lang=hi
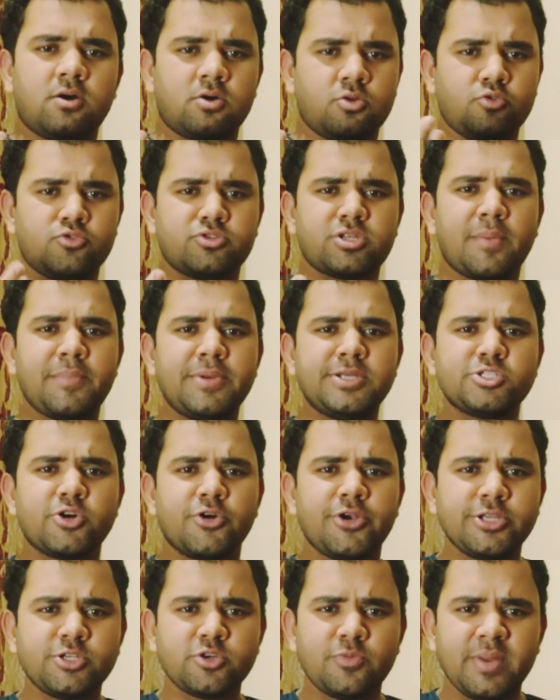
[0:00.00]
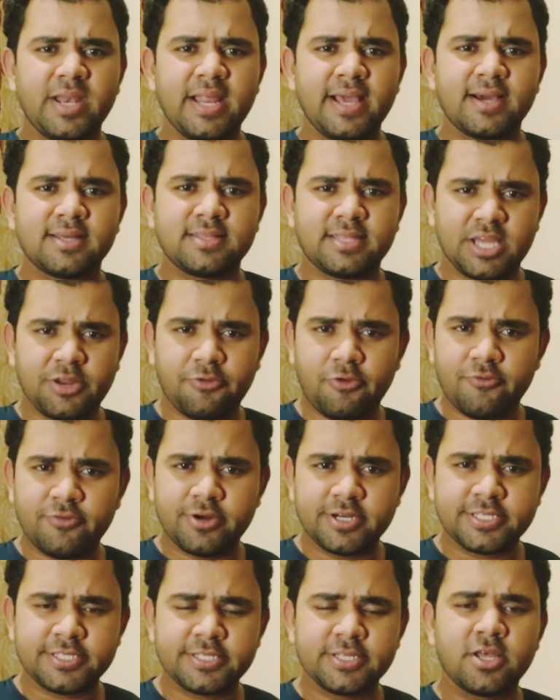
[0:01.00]
और दूसरा मेच्योरिटी जो मिलेगा तेरहवें
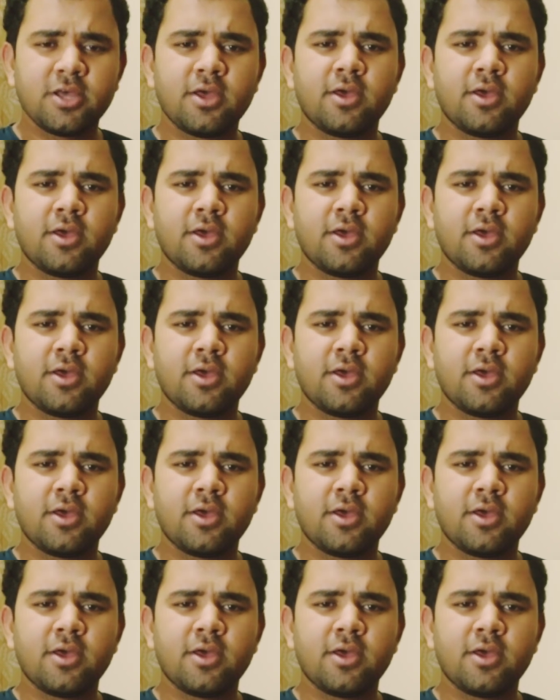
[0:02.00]
वर्ष